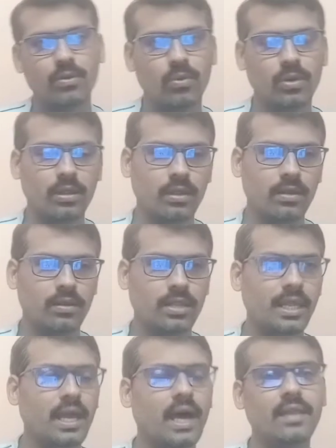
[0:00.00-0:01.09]
ஒரு
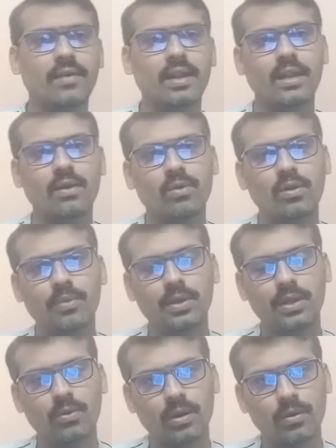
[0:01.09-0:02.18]
தெரியாத வேலையில் கொண்டு
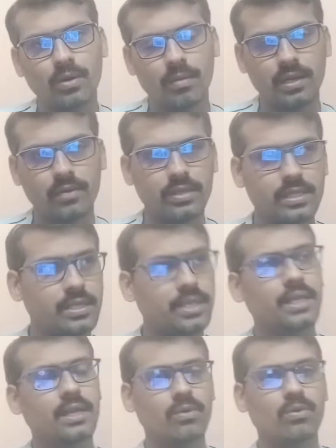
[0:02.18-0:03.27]
போய் ஒரு நபருக்கு வந்து
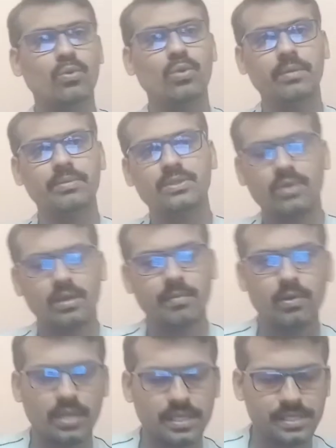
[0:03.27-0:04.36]
திடீர்னு ஒரு கூரை பிச்சு கொண்ட
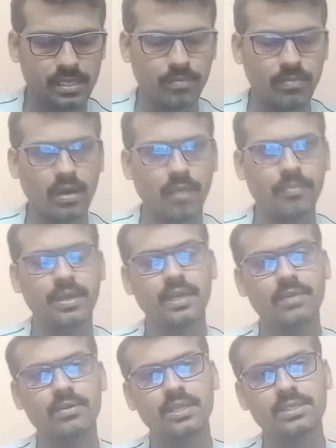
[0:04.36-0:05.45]
மாதிரி ஒரு அதிர்ஷ்டம்
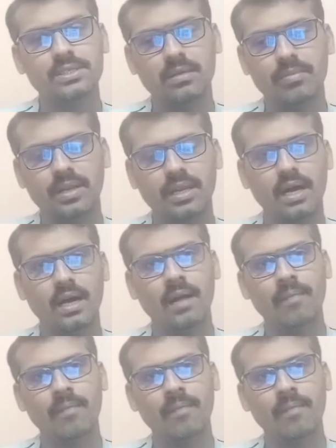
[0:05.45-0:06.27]
அப்படிங்கிறது வந்துருச்சு அப்படின்னா